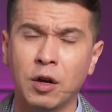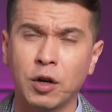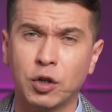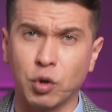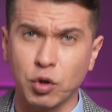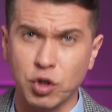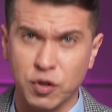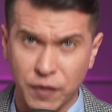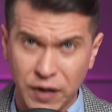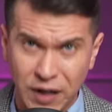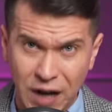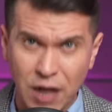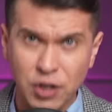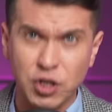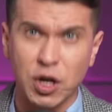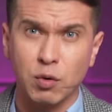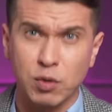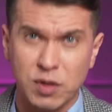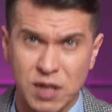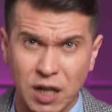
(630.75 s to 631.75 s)
Ktoś
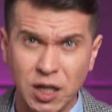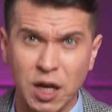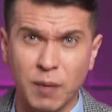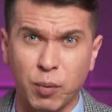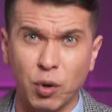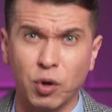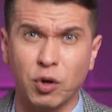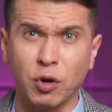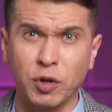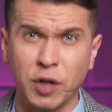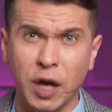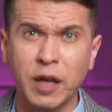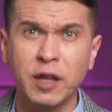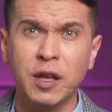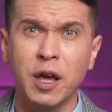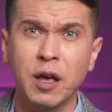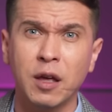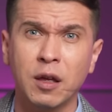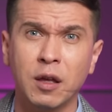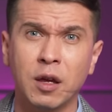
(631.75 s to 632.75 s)
wyrażał
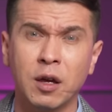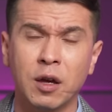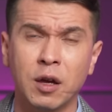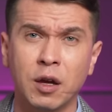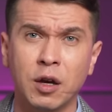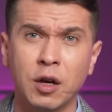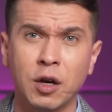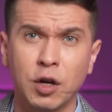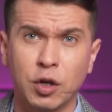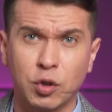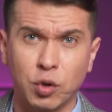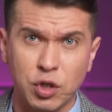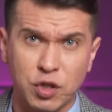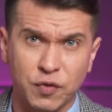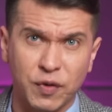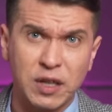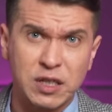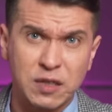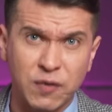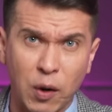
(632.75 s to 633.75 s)
zaniepokojenie? Ktoś
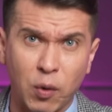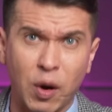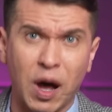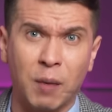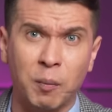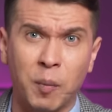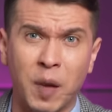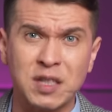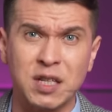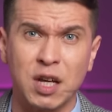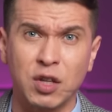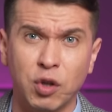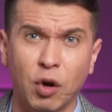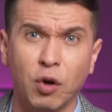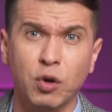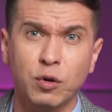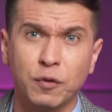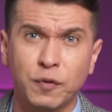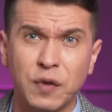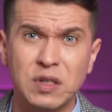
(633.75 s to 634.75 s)
wezwał
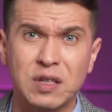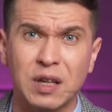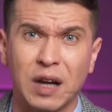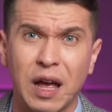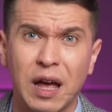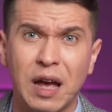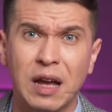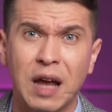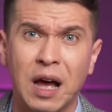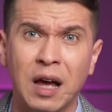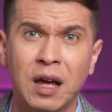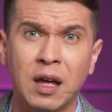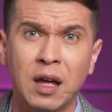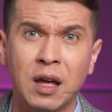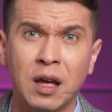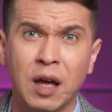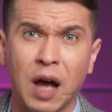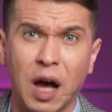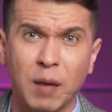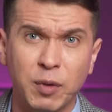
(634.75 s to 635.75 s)
ambasadorów Izraela,
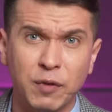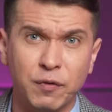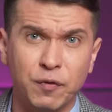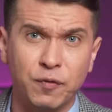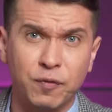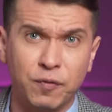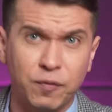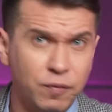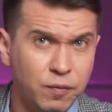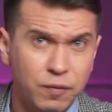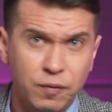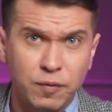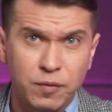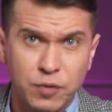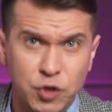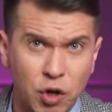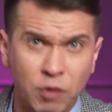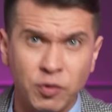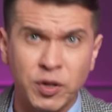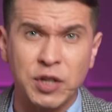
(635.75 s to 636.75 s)
aby
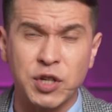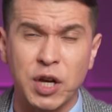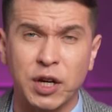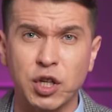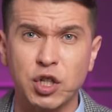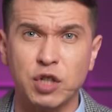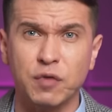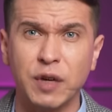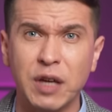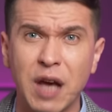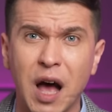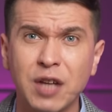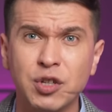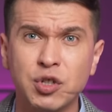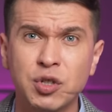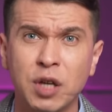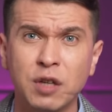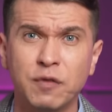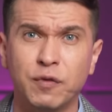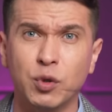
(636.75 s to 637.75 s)
żądać jakichś
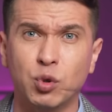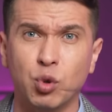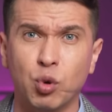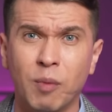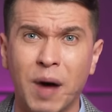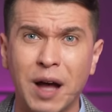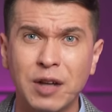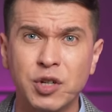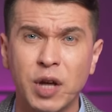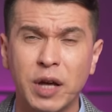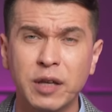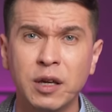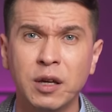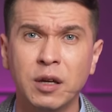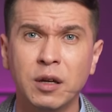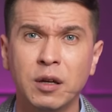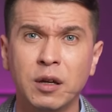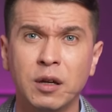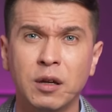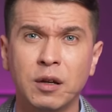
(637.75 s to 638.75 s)
wyjaśnień, wytłumaczeń?
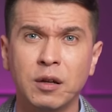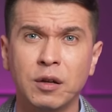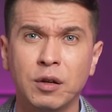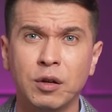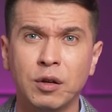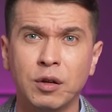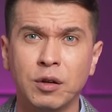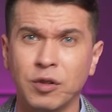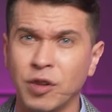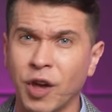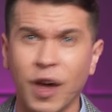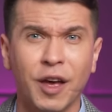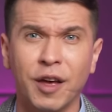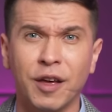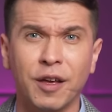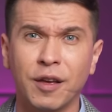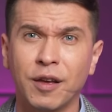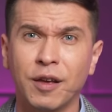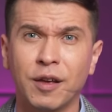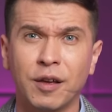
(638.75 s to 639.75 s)
Nie,
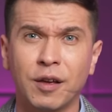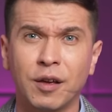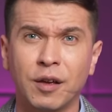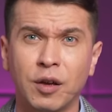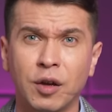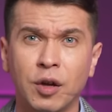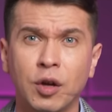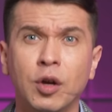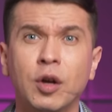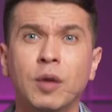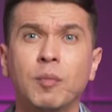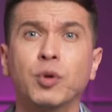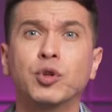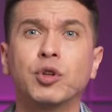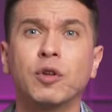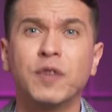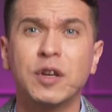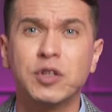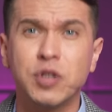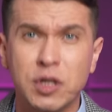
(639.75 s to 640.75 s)
bo
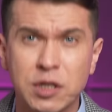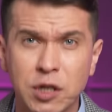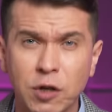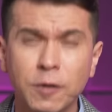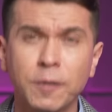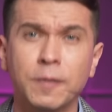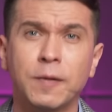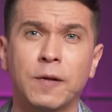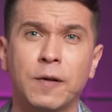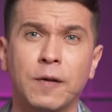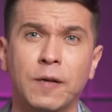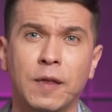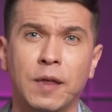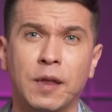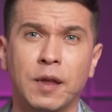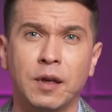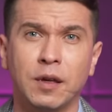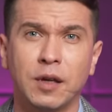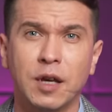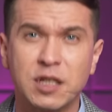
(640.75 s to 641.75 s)
to wiecie co?
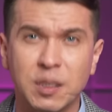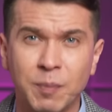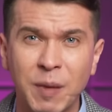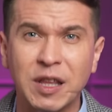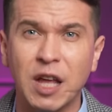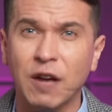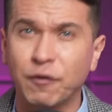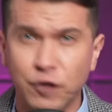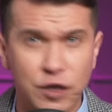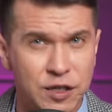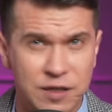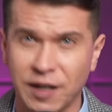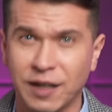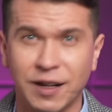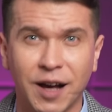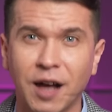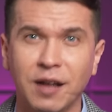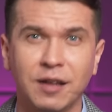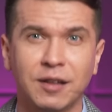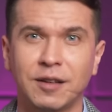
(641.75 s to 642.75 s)
Jest
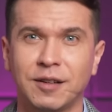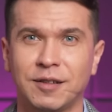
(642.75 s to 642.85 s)
metafizyka.